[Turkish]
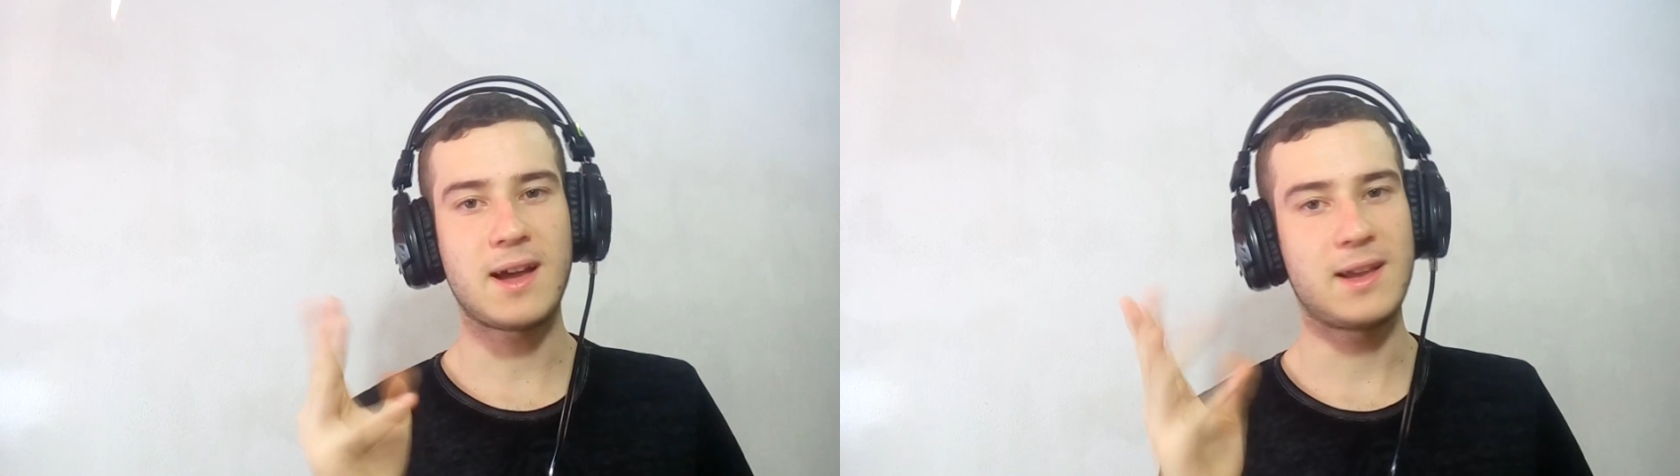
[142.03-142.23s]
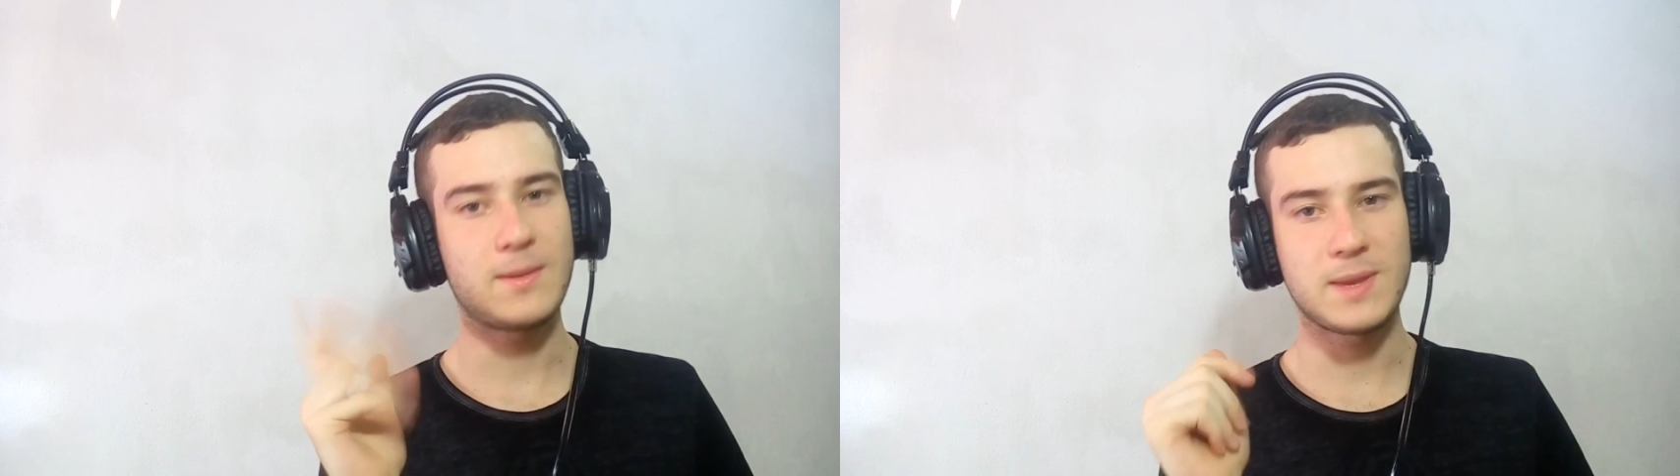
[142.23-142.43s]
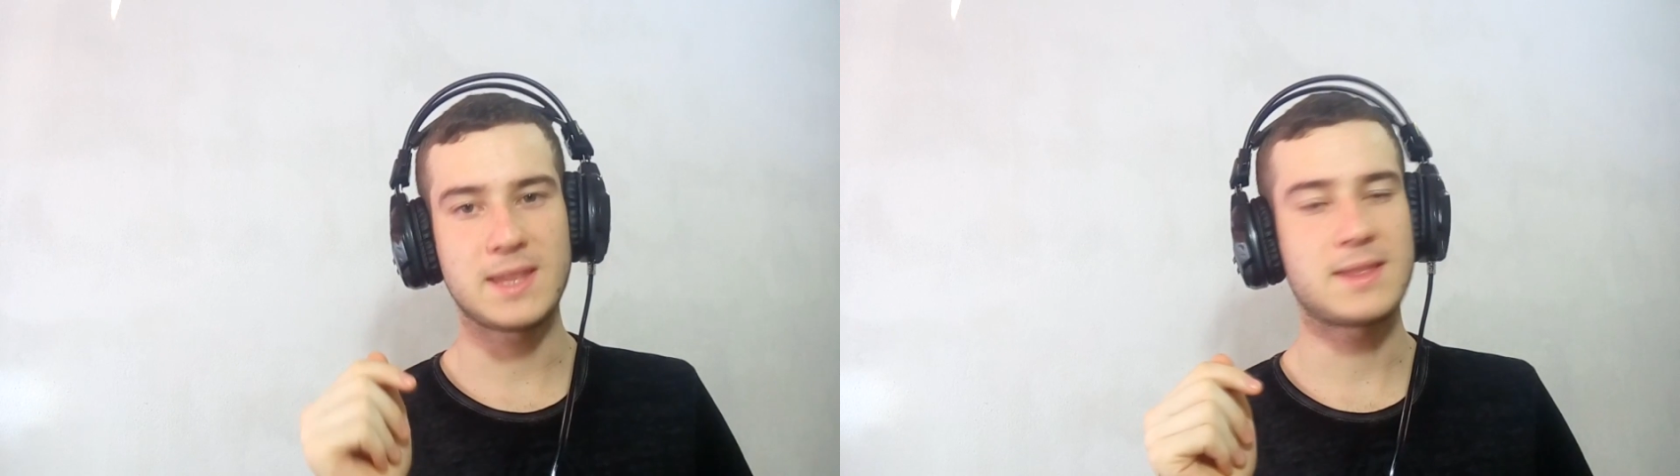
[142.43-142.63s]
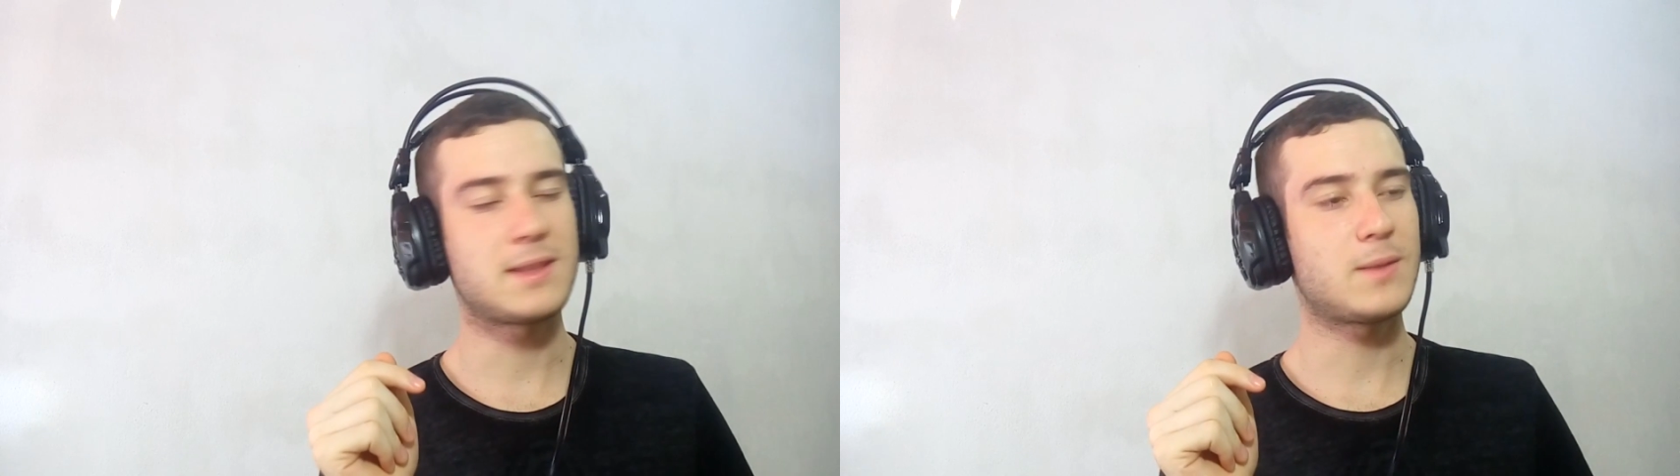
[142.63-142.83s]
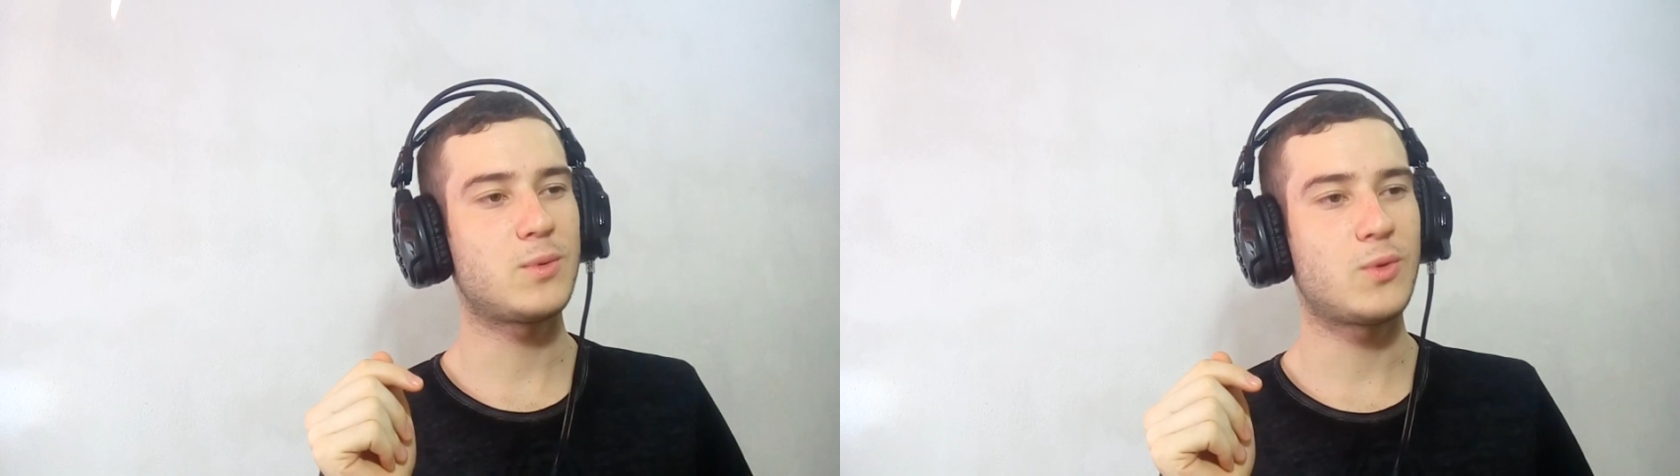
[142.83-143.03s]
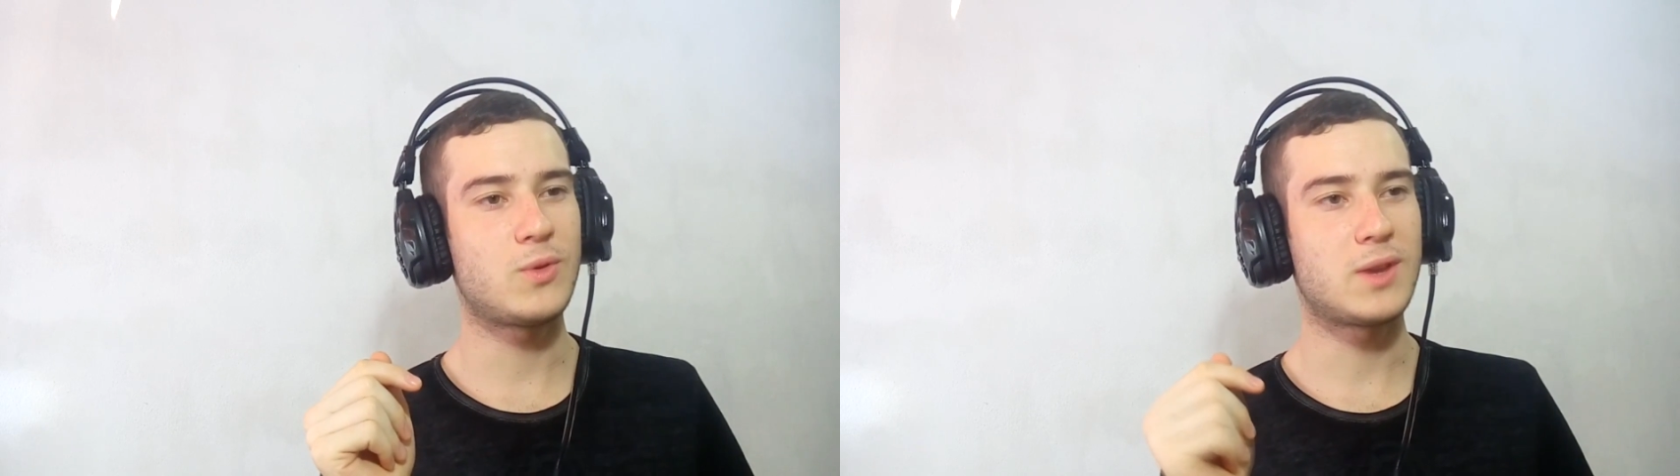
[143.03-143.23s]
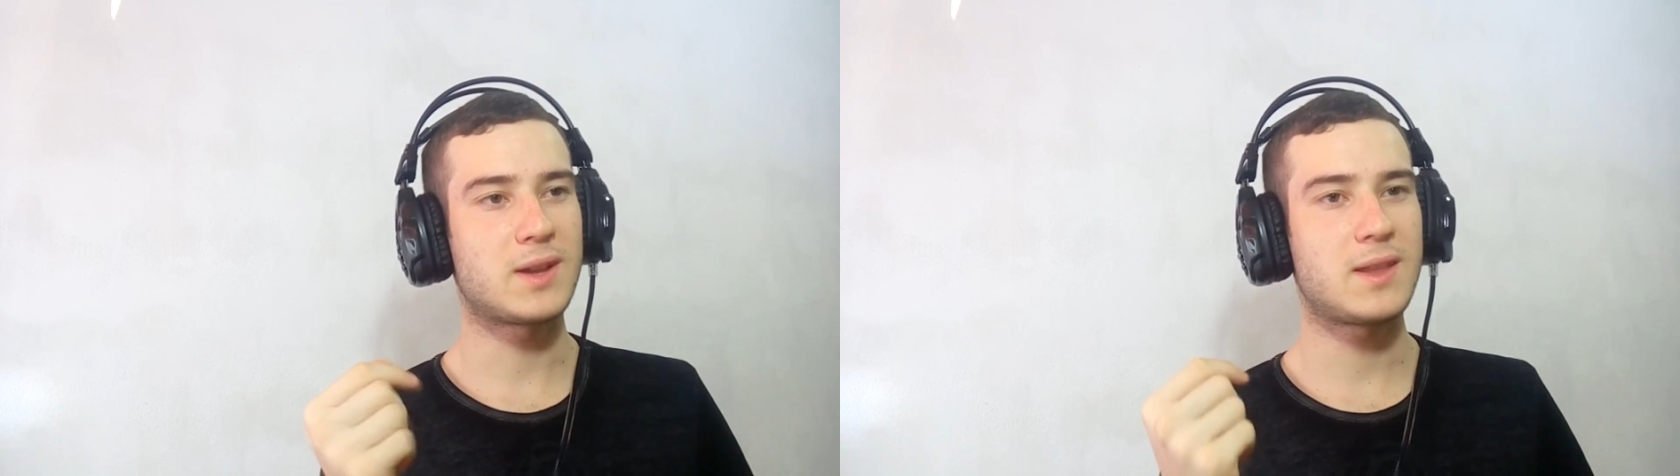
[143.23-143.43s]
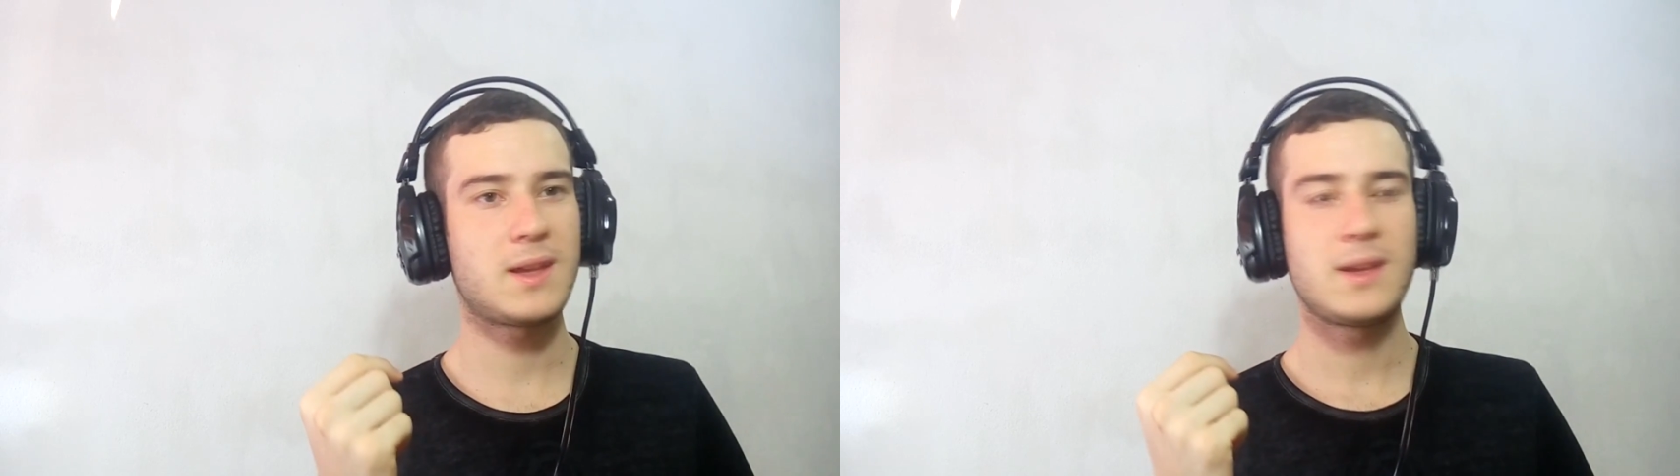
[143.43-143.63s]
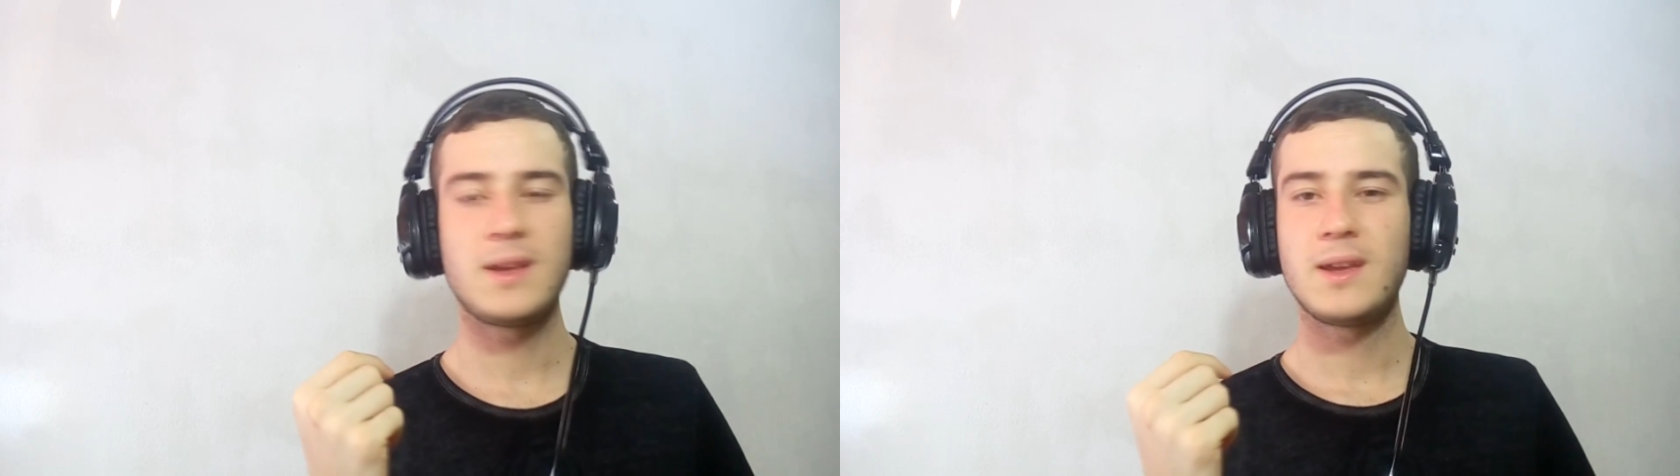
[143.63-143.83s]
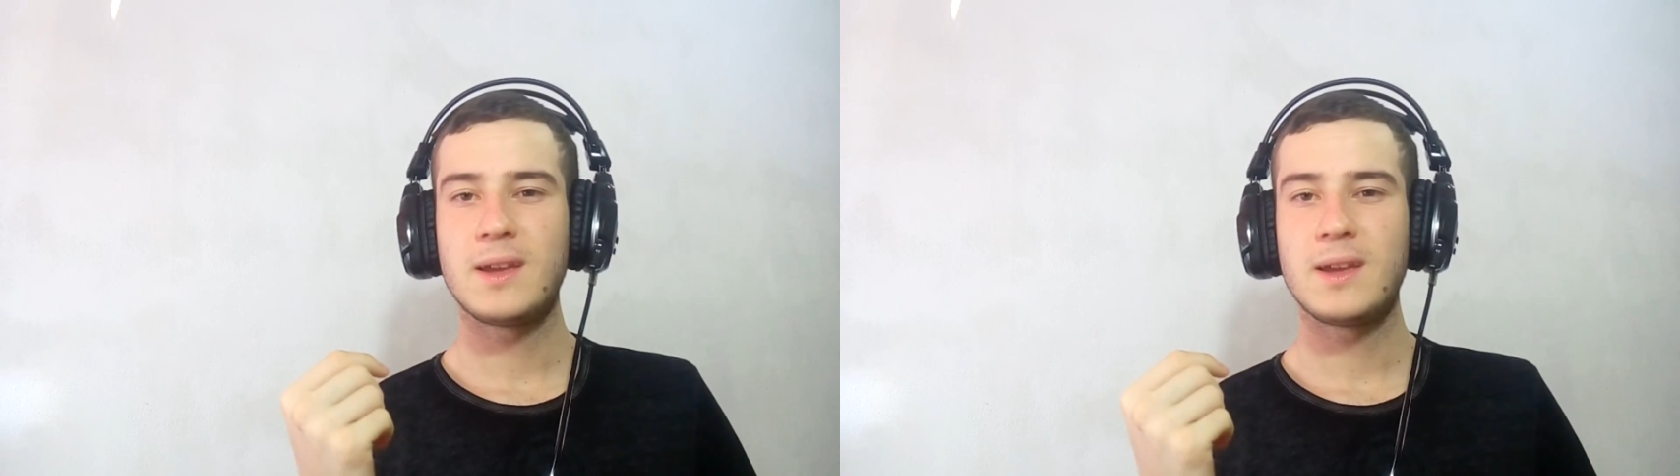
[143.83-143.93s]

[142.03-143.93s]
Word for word: ayrı bir kitle tabii onlara da.